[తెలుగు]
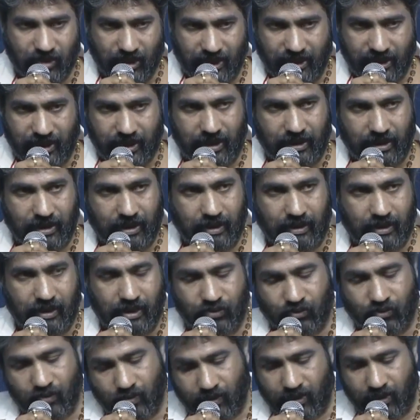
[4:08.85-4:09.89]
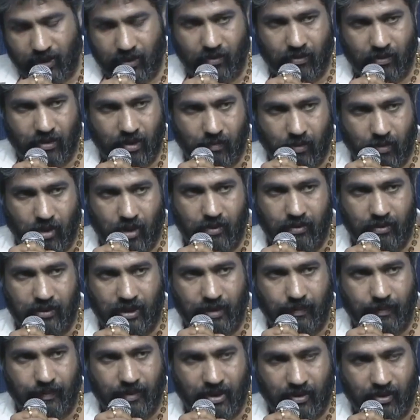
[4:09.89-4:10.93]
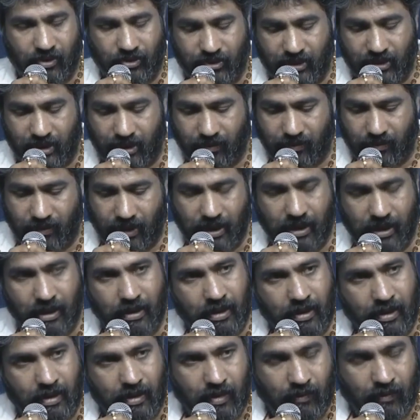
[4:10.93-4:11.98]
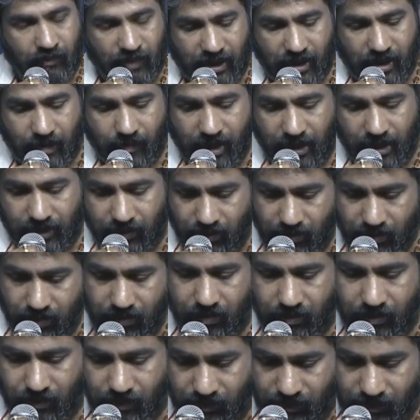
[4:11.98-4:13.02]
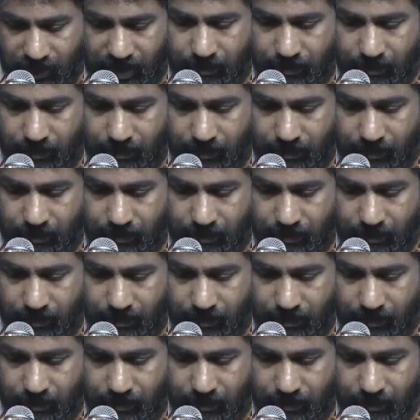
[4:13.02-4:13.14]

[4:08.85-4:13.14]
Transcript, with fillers: క్రియేట్ అయింది సూపర్లో కూడా బాగుందని పేరు వచ్చినా కూడా విక్రమార్కుడు ఒక